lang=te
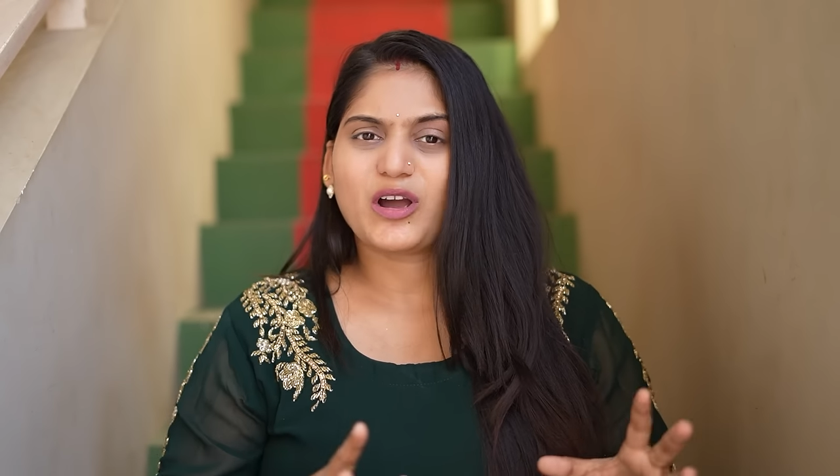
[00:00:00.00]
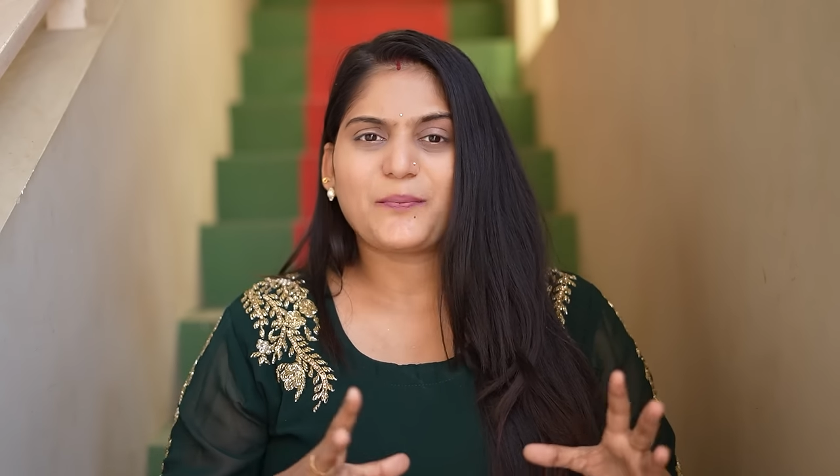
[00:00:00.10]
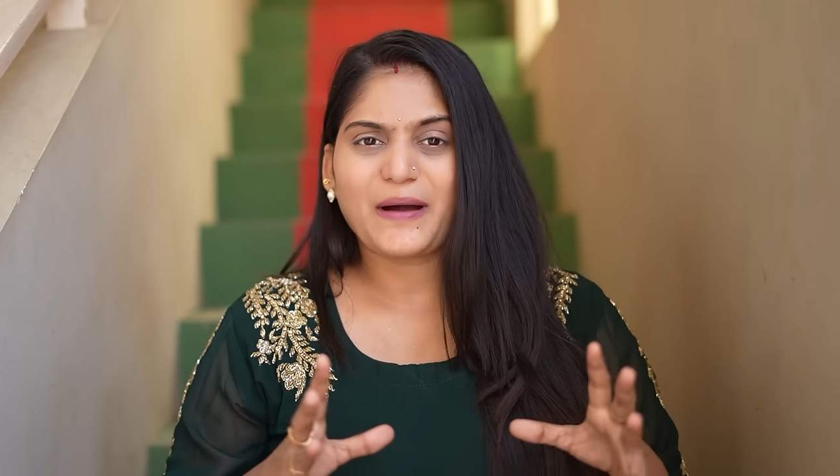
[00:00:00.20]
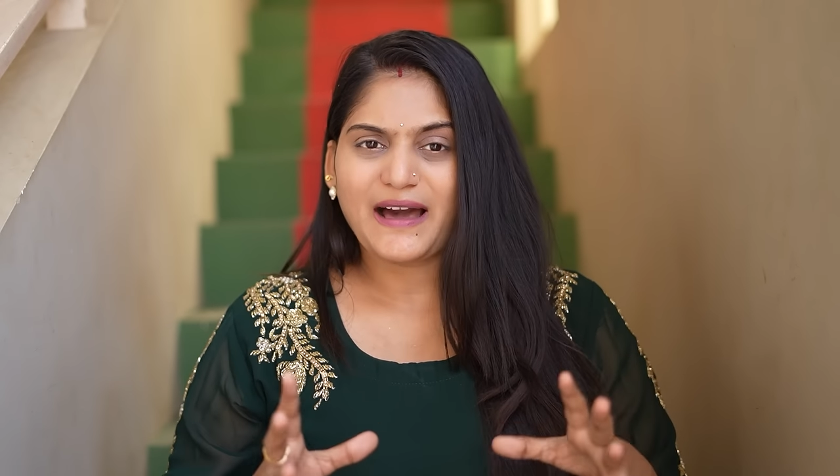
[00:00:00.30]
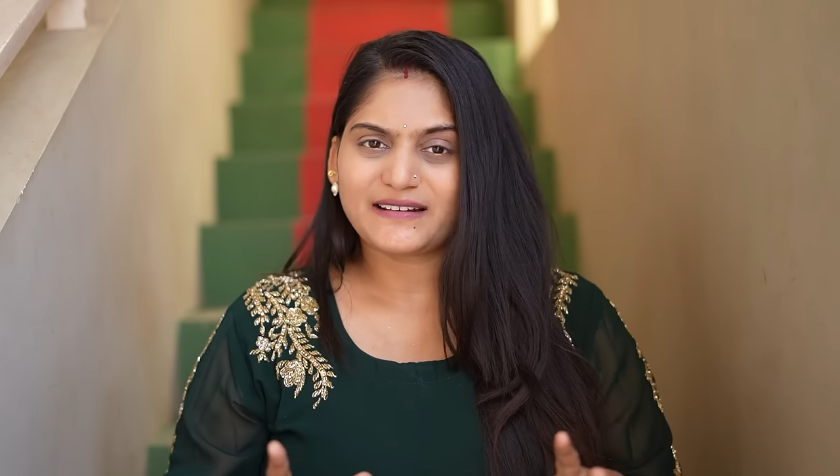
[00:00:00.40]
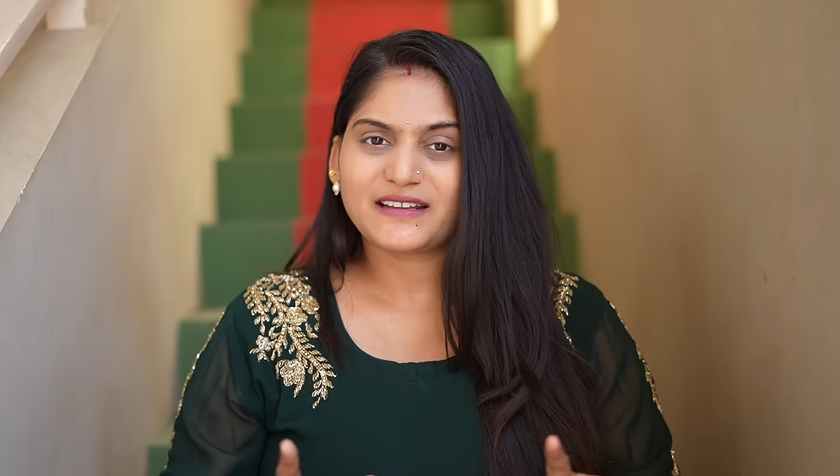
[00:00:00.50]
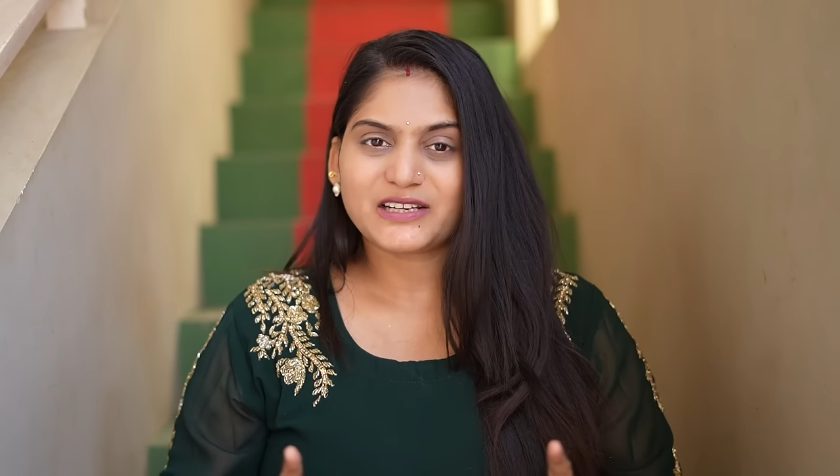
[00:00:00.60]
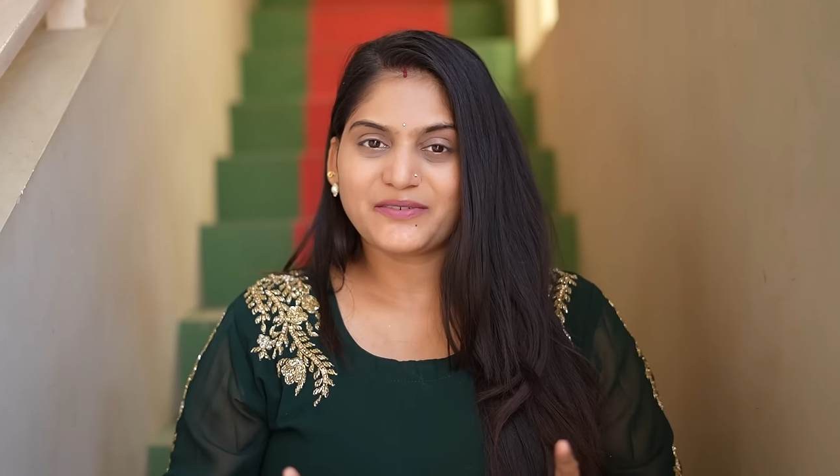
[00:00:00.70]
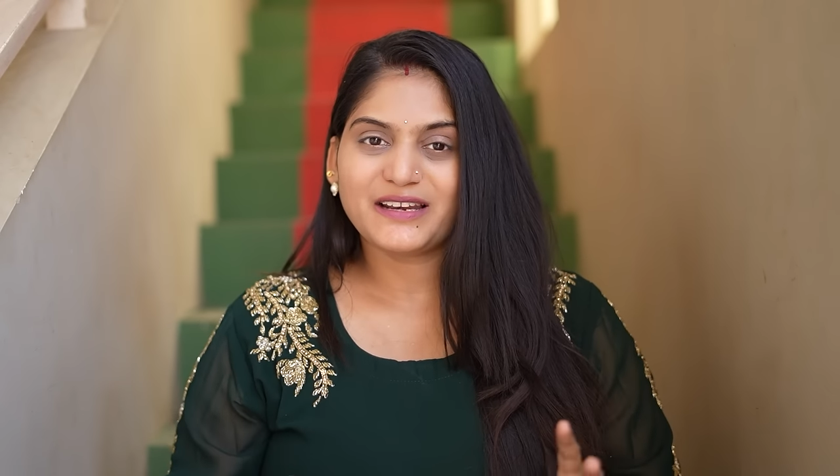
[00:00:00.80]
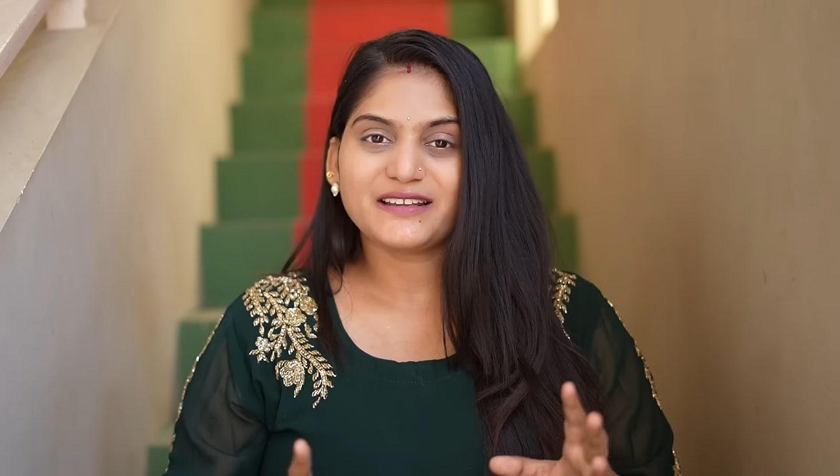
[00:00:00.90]
ఒక
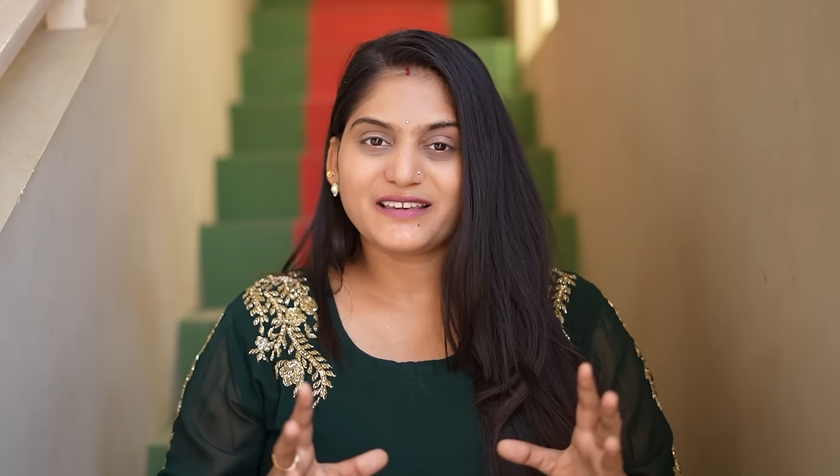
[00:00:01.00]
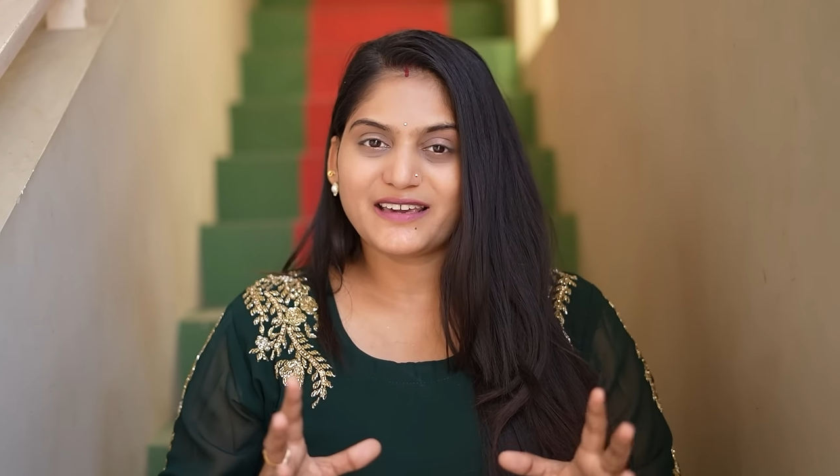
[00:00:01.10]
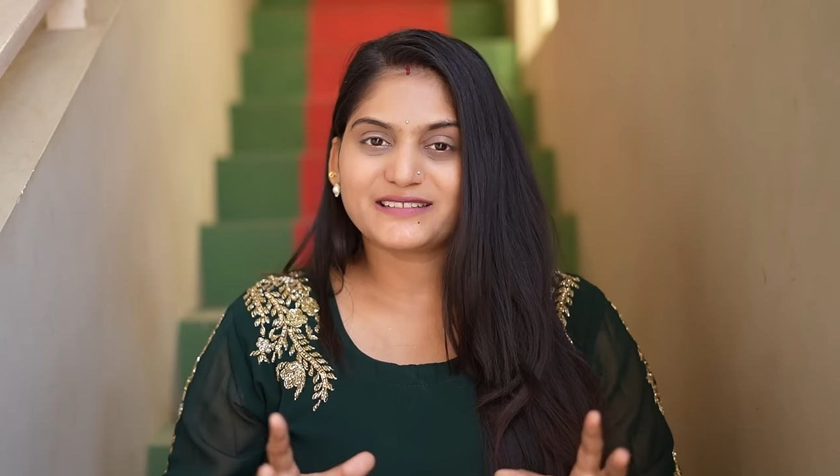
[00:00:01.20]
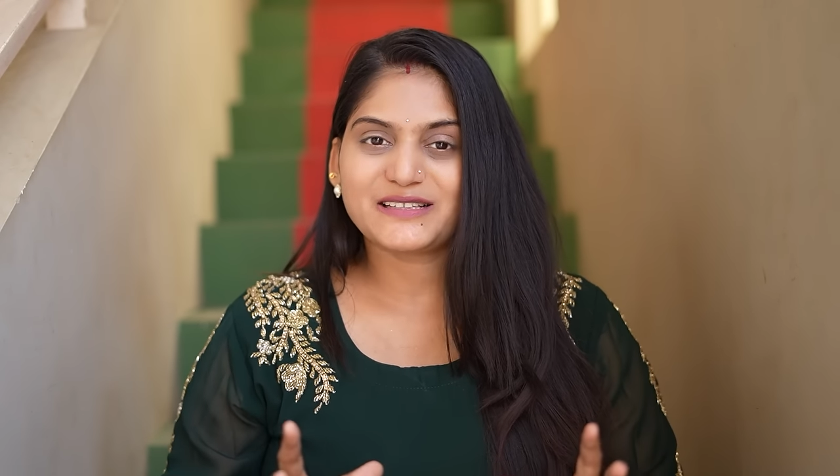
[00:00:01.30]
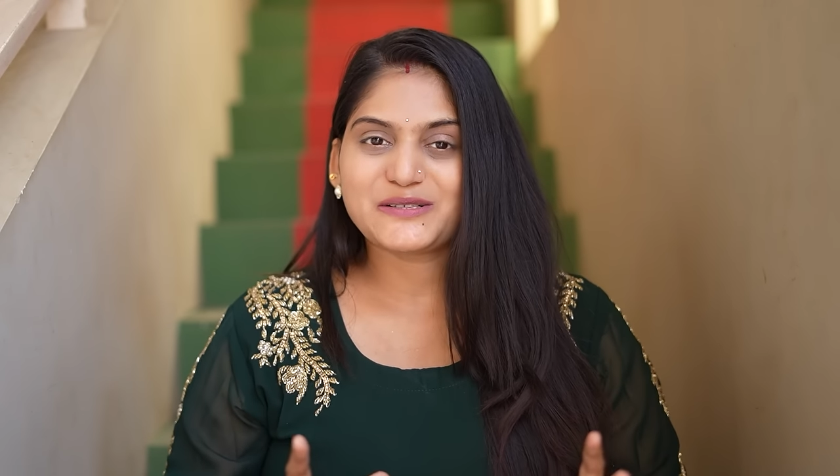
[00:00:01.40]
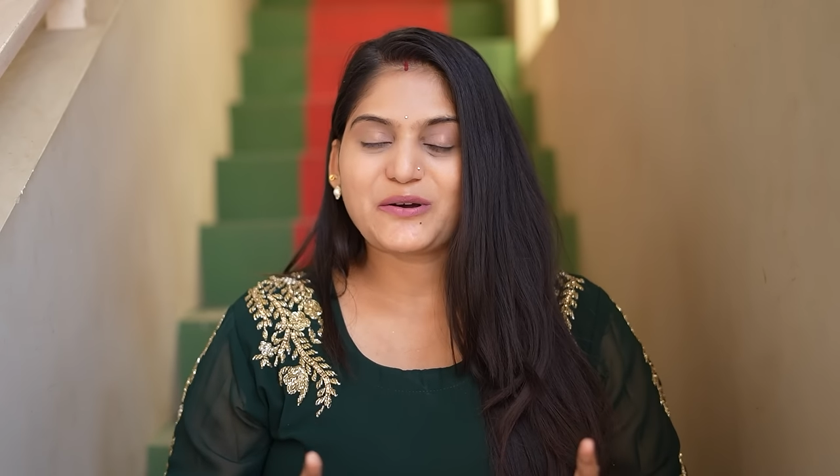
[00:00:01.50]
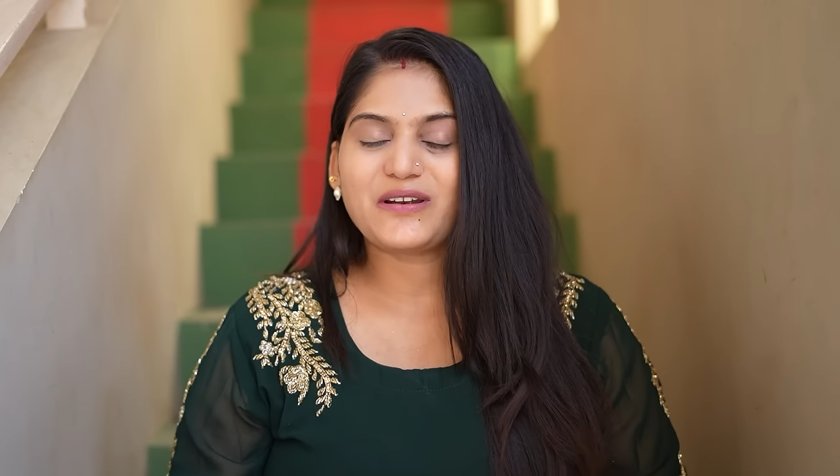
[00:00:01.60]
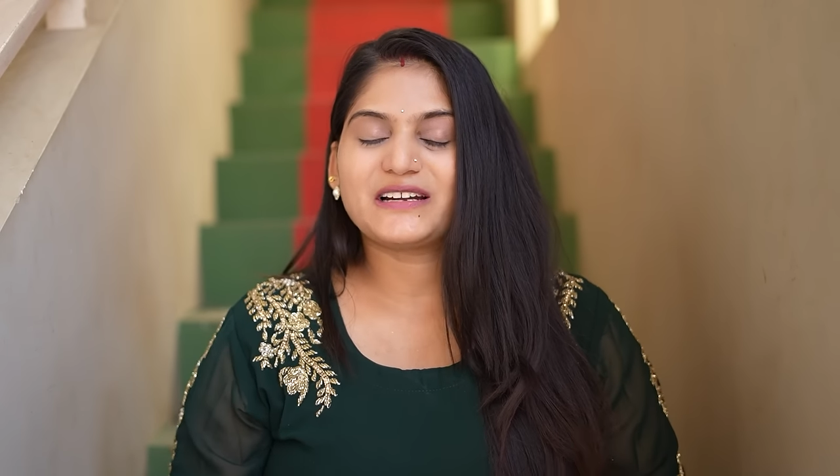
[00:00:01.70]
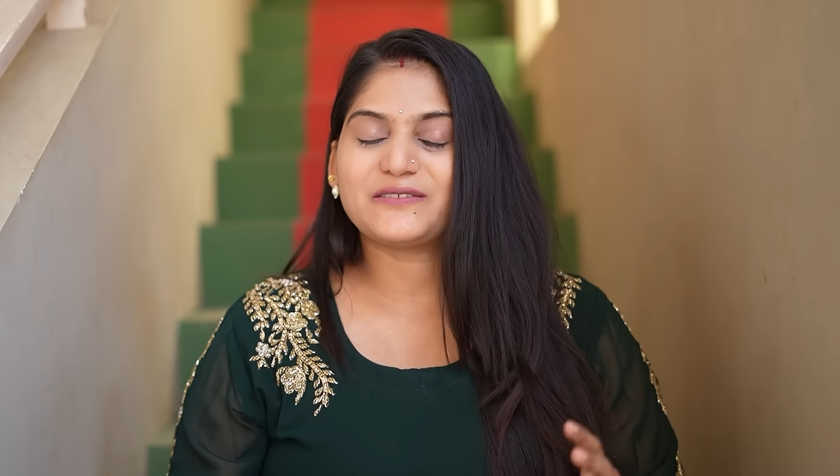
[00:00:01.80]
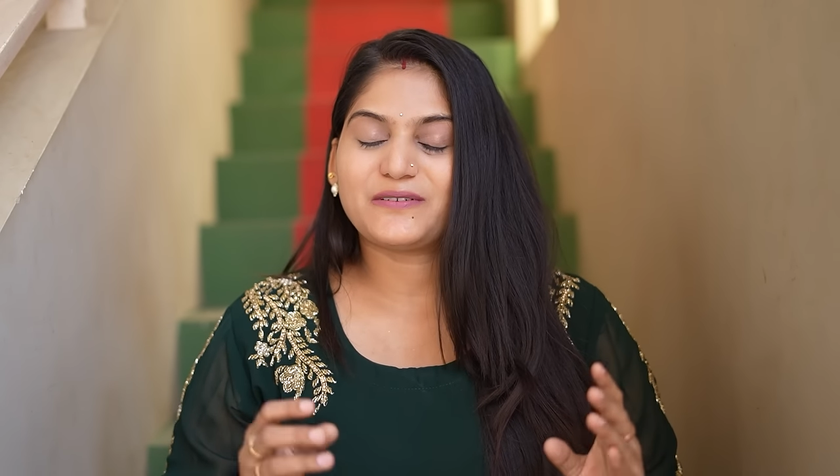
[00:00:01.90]
పార్లర్కి వెళ్ళి కేర్
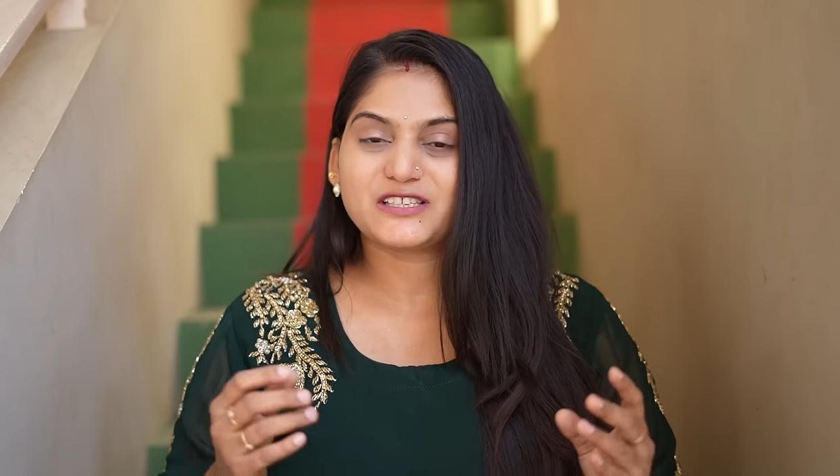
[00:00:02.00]
తీసుకోవాలంటే